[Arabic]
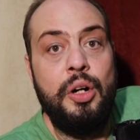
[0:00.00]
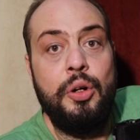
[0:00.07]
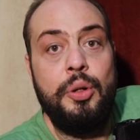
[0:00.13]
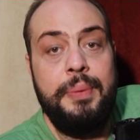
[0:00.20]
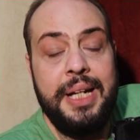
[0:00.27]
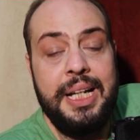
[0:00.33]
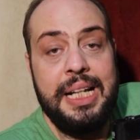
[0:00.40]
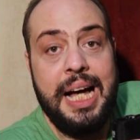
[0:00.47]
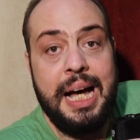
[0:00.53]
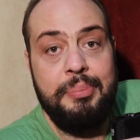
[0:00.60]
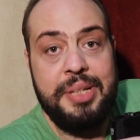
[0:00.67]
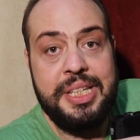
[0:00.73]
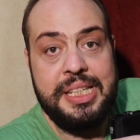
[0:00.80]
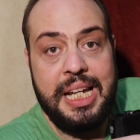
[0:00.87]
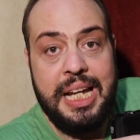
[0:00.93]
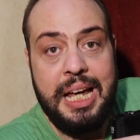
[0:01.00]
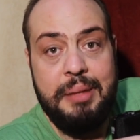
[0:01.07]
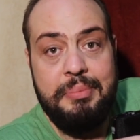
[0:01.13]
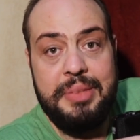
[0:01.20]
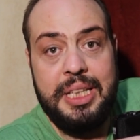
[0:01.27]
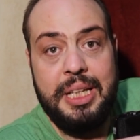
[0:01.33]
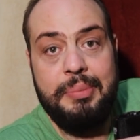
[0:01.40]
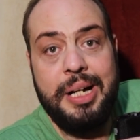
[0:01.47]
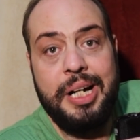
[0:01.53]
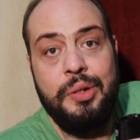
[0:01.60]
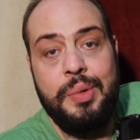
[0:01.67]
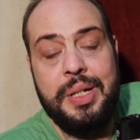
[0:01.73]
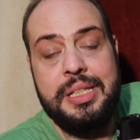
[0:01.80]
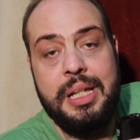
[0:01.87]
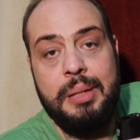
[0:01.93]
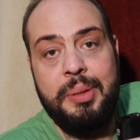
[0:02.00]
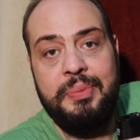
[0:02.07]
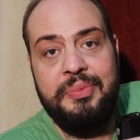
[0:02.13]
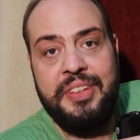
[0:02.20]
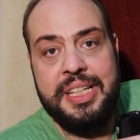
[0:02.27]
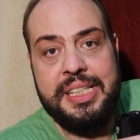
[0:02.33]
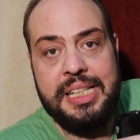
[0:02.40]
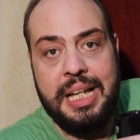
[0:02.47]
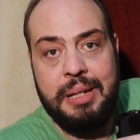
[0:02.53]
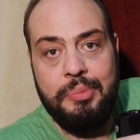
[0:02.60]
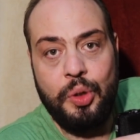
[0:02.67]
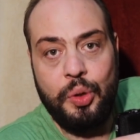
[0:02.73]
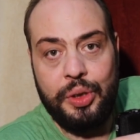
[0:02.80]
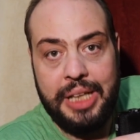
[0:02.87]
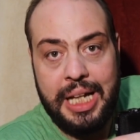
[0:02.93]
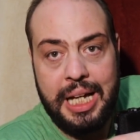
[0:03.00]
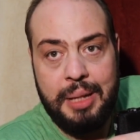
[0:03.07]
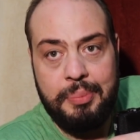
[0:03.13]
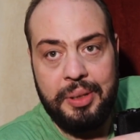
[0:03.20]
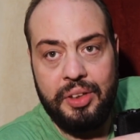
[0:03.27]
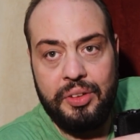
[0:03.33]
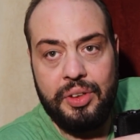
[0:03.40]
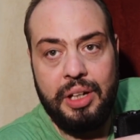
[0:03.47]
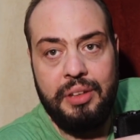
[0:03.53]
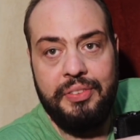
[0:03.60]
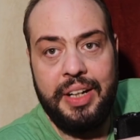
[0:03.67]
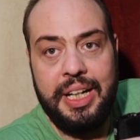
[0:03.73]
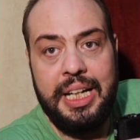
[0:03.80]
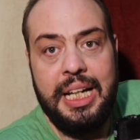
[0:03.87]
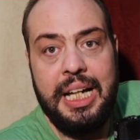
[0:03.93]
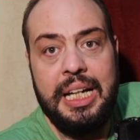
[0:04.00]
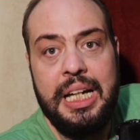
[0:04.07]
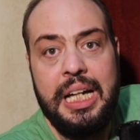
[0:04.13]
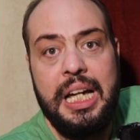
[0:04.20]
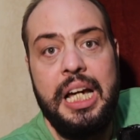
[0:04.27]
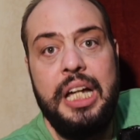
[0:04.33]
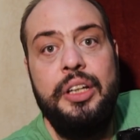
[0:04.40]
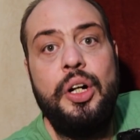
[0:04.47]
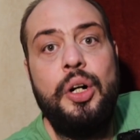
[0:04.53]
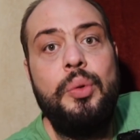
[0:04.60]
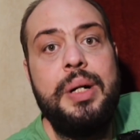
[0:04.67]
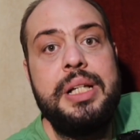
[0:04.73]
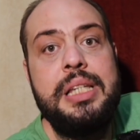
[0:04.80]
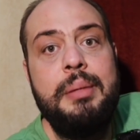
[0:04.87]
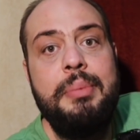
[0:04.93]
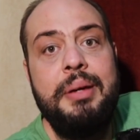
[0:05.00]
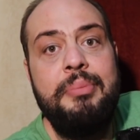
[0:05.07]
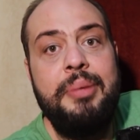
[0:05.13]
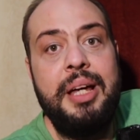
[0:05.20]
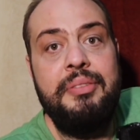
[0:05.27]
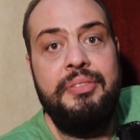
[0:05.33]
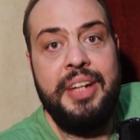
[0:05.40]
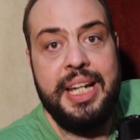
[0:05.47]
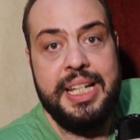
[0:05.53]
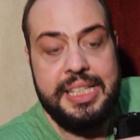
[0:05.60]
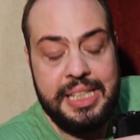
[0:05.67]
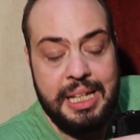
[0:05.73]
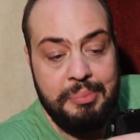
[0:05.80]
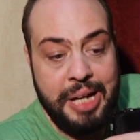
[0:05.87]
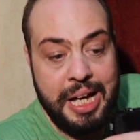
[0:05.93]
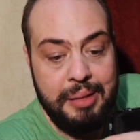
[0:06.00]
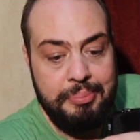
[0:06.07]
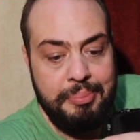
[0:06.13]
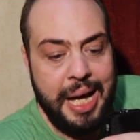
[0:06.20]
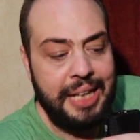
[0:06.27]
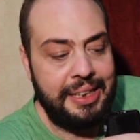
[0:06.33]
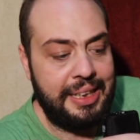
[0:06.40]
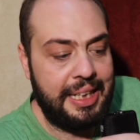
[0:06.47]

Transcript: وبكده عبد السلام يبقى هو سبب في إسلام أختها بالإضافة إلى إن هو سبب في إسلامها بعد